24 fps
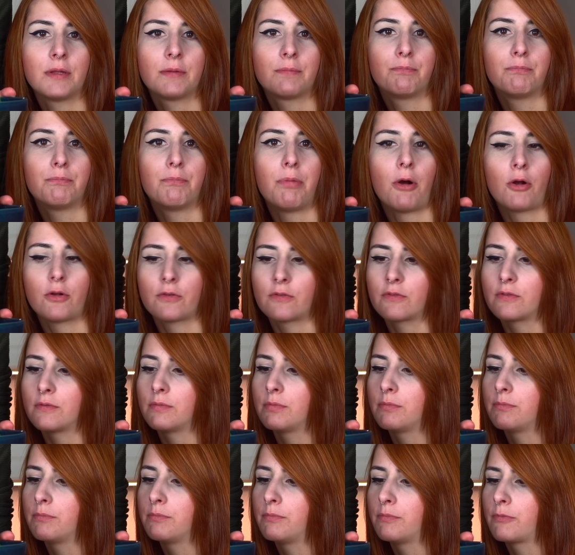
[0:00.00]
mit
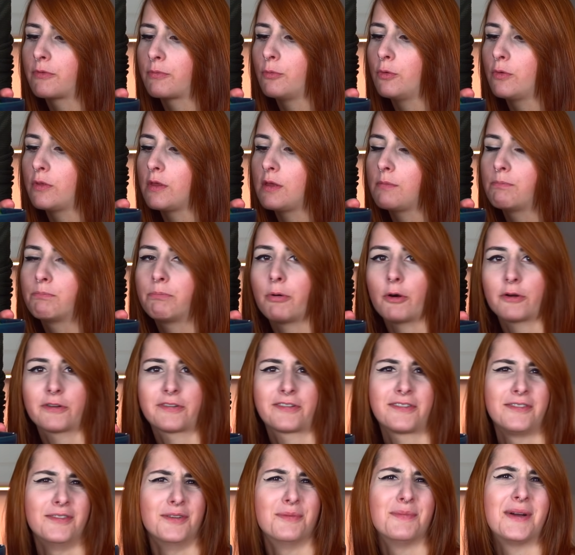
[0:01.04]
Box Smoothie
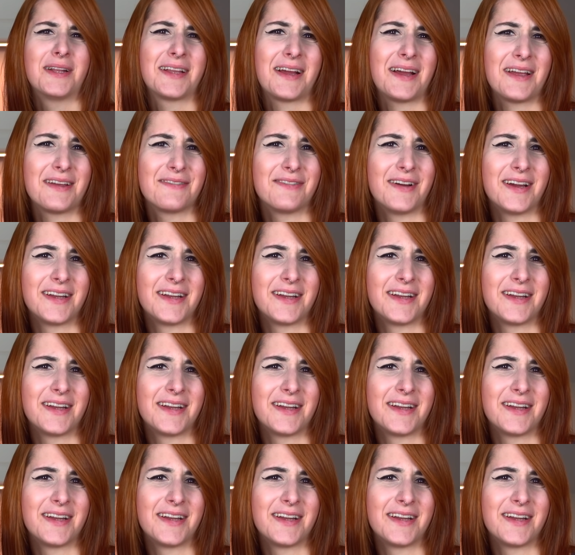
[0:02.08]
Box Nummer 3